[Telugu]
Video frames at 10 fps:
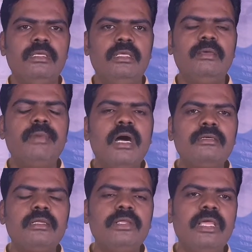ఈ
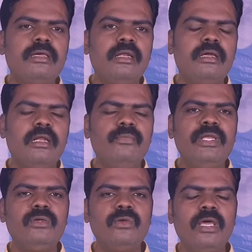మాటలు ఎక్కడెక్కడ
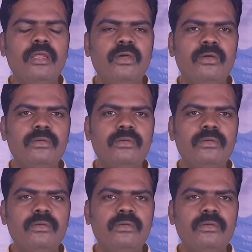వింటున్నారో